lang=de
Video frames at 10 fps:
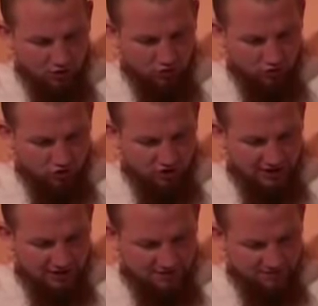Dort
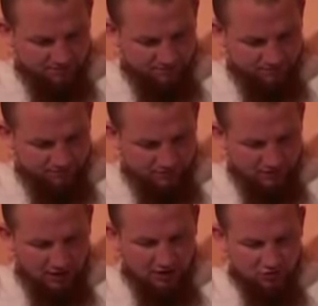steht,
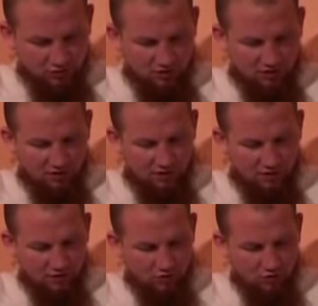also
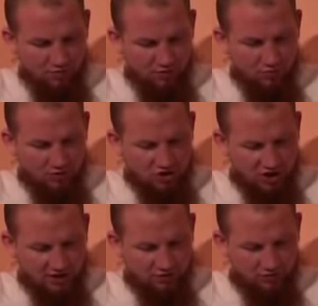äh, über, über
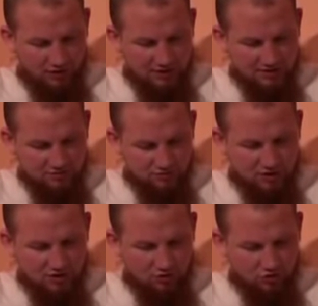jetzt und
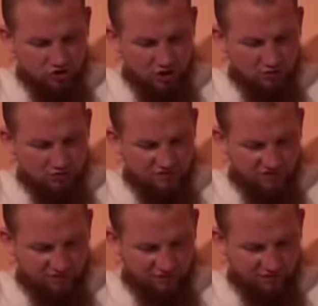Kinder aus
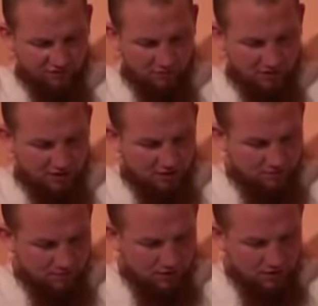
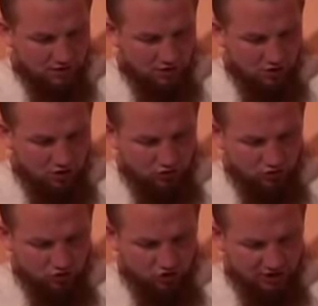Scheidungsfamilien.
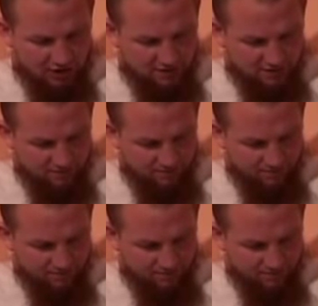Dort steht,